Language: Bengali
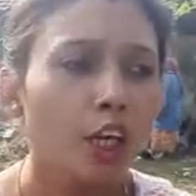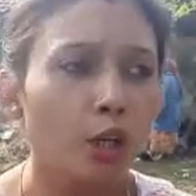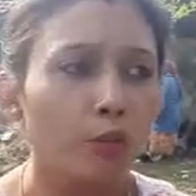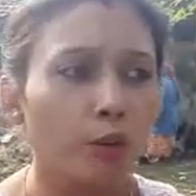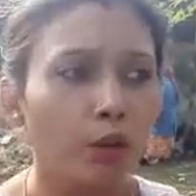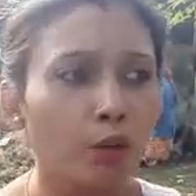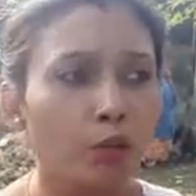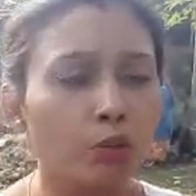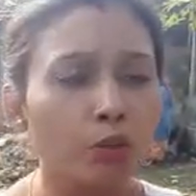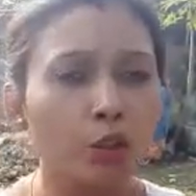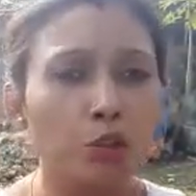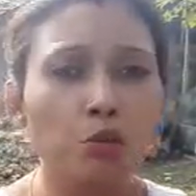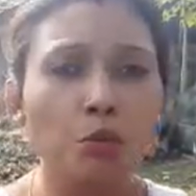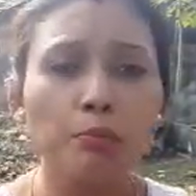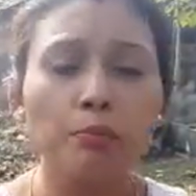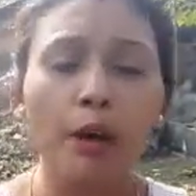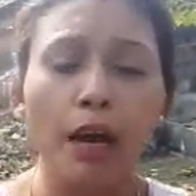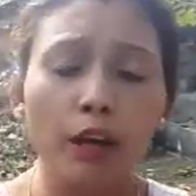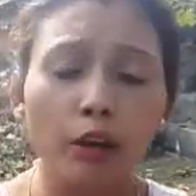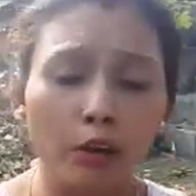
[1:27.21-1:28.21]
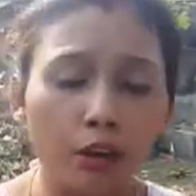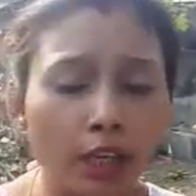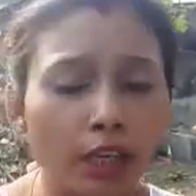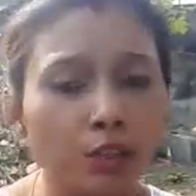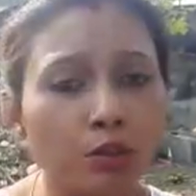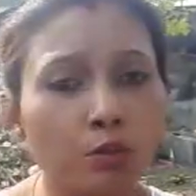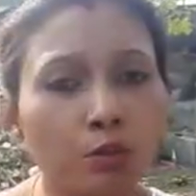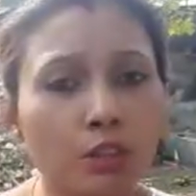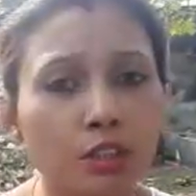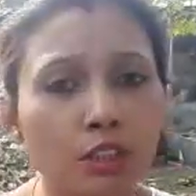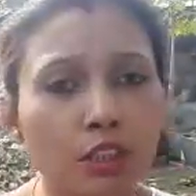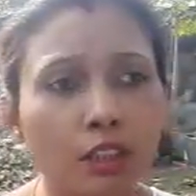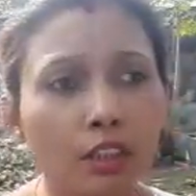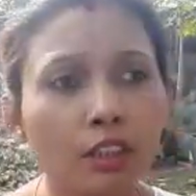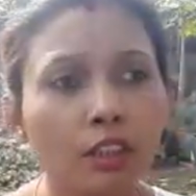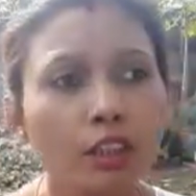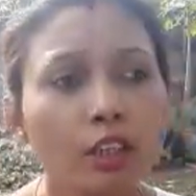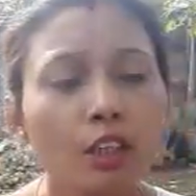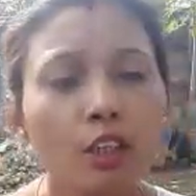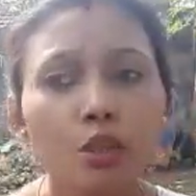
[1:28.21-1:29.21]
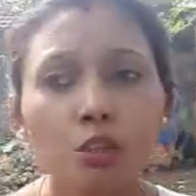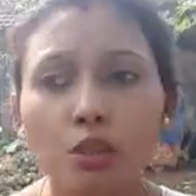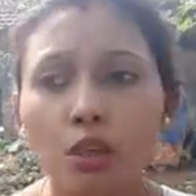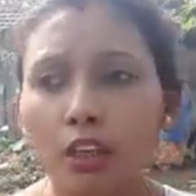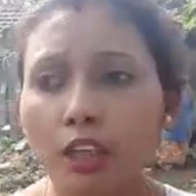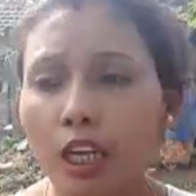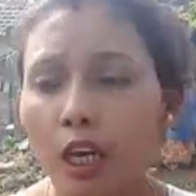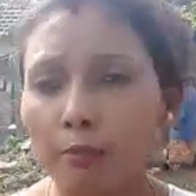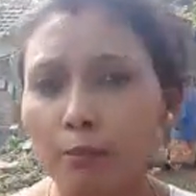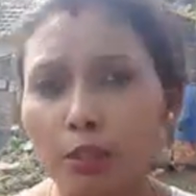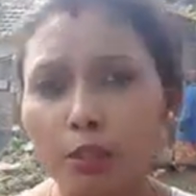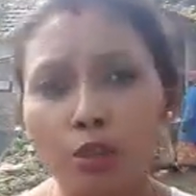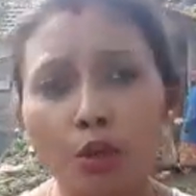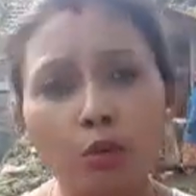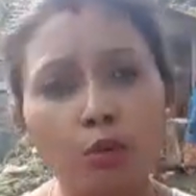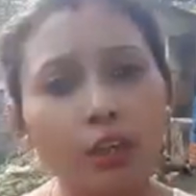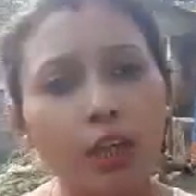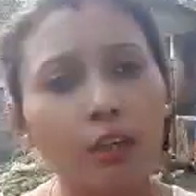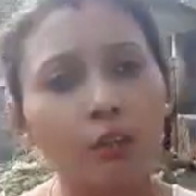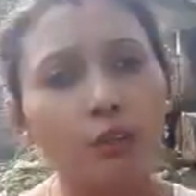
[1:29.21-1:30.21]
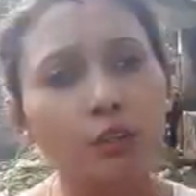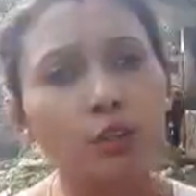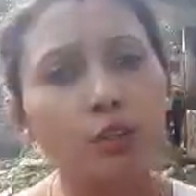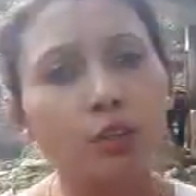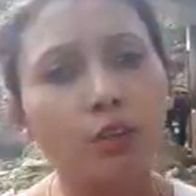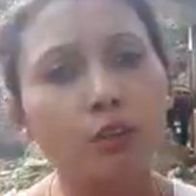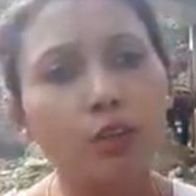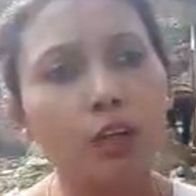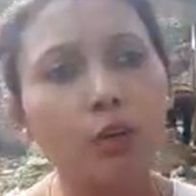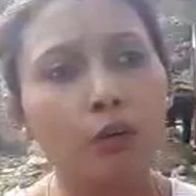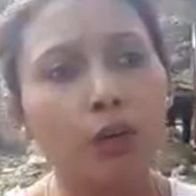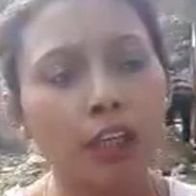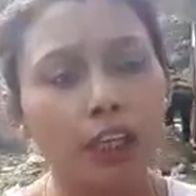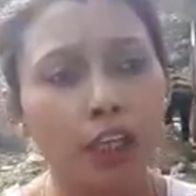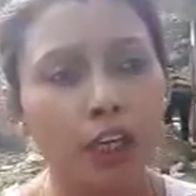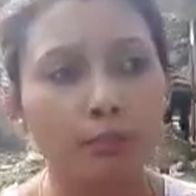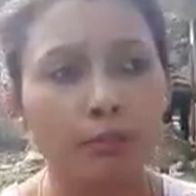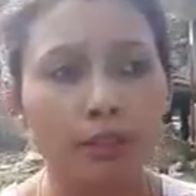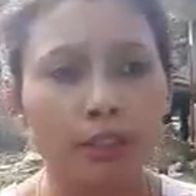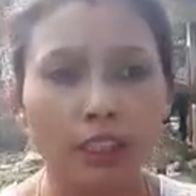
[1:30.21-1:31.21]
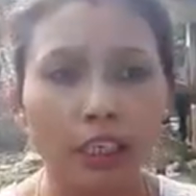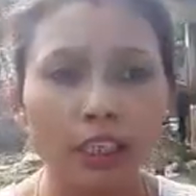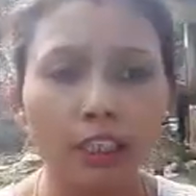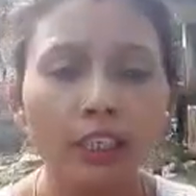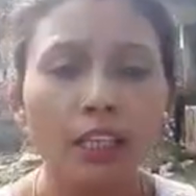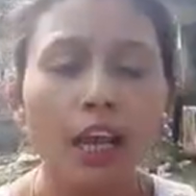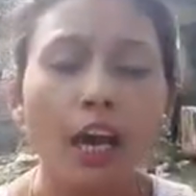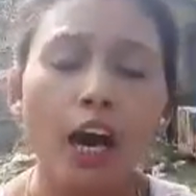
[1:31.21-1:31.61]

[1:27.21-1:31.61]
এবং উনি খুব ভালো কাজ করছেন সঙ্গে আমরা সকলে একত্রিত হয়ে ওনাকে আমরা চাই